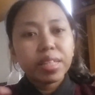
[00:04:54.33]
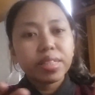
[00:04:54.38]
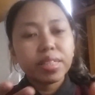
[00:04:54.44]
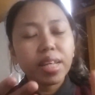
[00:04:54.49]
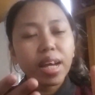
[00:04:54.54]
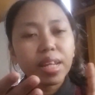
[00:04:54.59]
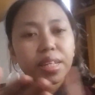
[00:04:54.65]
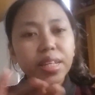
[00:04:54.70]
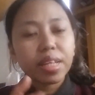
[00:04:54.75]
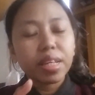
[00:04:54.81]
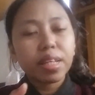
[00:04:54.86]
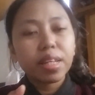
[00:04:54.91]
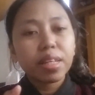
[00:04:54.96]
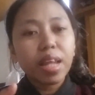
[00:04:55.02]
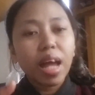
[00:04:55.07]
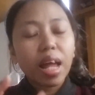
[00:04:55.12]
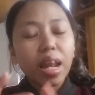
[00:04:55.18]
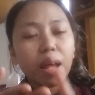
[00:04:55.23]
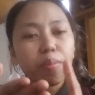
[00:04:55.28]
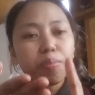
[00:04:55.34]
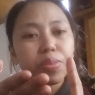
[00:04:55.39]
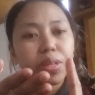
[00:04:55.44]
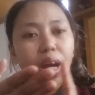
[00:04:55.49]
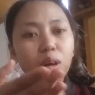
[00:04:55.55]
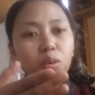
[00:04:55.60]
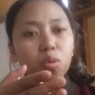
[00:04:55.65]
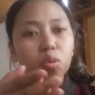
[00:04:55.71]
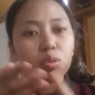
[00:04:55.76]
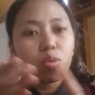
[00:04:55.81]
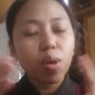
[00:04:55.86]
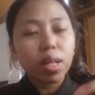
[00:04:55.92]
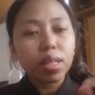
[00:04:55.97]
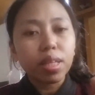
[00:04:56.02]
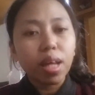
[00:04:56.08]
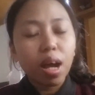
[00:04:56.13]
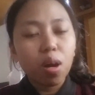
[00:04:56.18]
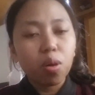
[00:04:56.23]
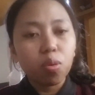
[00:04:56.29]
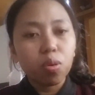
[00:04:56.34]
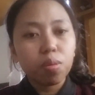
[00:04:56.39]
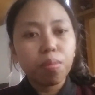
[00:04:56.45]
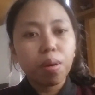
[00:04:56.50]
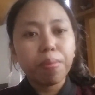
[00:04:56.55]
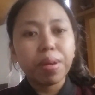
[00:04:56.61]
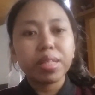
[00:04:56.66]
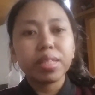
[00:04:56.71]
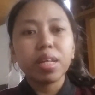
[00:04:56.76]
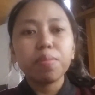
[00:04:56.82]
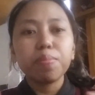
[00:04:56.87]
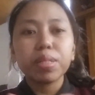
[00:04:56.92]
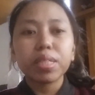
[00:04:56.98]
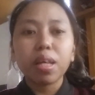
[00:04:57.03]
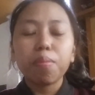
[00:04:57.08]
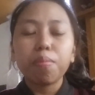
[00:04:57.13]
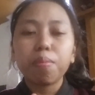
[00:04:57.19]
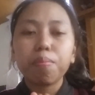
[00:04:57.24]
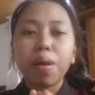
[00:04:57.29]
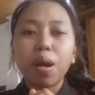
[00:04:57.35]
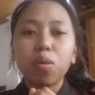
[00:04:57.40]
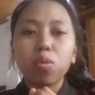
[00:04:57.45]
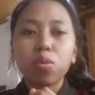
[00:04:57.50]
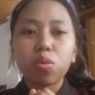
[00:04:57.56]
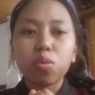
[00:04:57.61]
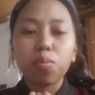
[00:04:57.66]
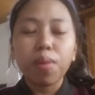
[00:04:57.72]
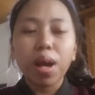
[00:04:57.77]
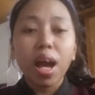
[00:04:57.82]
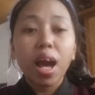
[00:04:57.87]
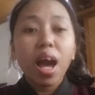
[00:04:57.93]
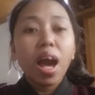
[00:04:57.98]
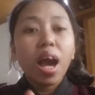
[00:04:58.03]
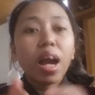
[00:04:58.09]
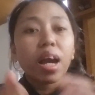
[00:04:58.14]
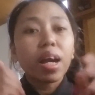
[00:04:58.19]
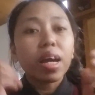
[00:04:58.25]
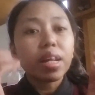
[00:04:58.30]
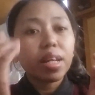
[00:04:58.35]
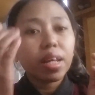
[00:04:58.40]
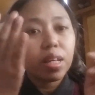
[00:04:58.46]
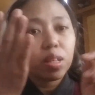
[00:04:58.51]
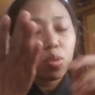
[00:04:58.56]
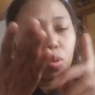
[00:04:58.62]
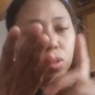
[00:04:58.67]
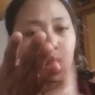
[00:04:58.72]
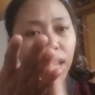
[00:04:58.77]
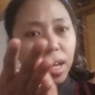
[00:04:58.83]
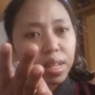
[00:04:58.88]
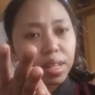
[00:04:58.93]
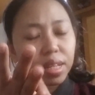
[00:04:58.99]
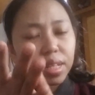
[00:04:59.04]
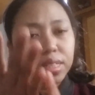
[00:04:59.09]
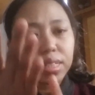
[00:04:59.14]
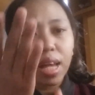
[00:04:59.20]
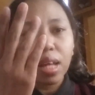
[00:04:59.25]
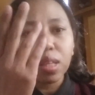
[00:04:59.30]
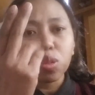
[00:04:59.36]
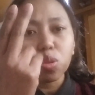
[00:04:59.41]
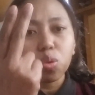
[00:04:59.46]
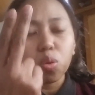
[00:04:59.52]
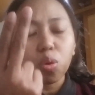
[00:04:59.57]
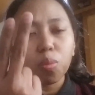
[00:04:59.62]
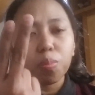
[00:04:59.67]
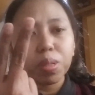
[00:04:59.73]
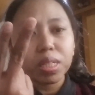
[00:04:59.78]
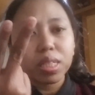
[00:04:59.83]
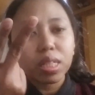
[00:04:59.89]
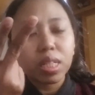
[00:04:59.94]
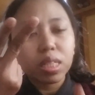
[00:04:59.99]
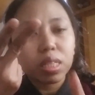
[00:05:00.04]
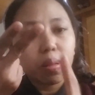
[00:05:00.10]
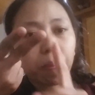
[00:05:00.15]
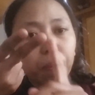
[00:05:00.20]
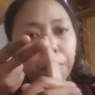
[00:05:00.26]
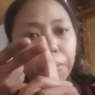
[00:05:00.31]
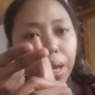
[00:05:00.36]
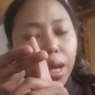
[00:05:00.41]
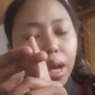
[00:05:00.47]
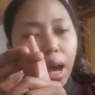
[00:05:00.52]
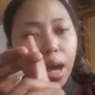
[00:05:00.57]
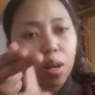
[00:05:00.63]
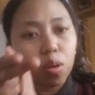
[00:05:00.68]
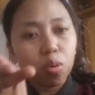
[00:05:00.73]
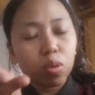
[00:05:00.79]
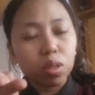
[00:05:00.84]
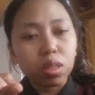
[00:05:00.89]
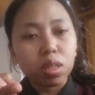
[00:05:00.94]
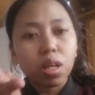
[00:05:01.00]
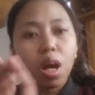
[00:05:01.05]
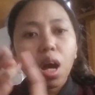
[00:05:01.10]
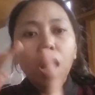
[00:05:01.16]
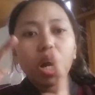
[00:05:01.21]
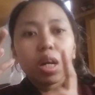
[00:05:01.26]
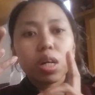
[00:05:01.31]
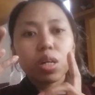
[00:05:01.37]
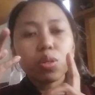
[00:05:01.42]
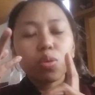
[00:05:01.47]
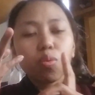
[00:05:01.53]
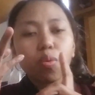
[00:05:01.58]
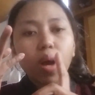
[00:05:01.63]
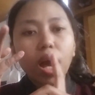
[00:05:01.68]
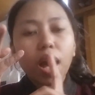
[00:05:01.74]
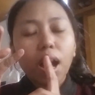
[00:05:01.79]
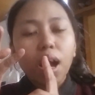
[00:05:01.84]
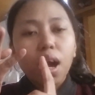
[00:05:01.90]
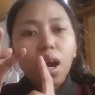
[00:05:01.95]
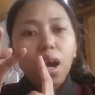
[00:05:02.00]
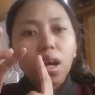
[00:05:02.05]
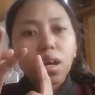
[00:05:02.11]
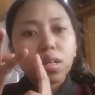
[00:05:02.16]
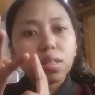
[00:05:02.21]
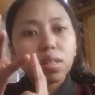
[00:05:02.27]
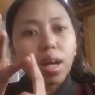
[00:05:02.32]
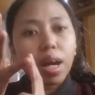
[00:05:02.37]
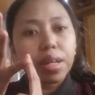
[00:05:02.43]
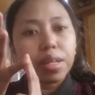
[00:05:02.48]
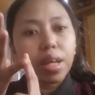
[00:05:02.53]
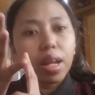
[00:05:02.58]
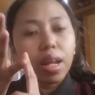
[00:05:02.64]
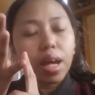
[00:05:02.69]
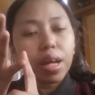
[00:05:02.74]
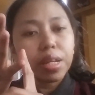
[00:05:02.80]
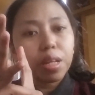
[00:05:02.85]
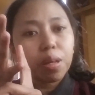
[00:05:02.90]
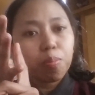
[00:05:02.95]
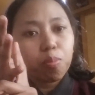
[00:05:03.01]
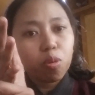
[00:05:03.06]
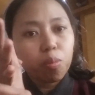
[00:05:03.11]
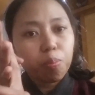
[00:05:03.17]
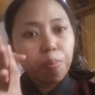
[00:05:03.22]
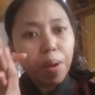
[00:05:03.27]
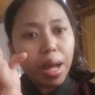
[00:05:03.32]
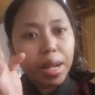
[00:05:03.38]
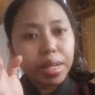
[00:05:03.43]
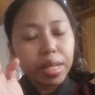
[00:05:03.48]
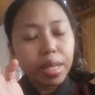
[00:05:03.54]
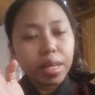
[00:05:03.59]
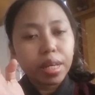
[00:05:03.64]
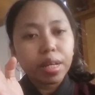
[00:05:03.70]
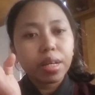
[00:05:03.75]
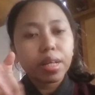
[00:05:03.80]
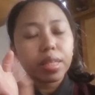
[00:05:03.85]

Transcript: Jadi, dalam jangku 2 tahun Mama Jet bisa membangun rumah karena itu tadi satu bisnis megarut, kedua e, adalah nimbun padi,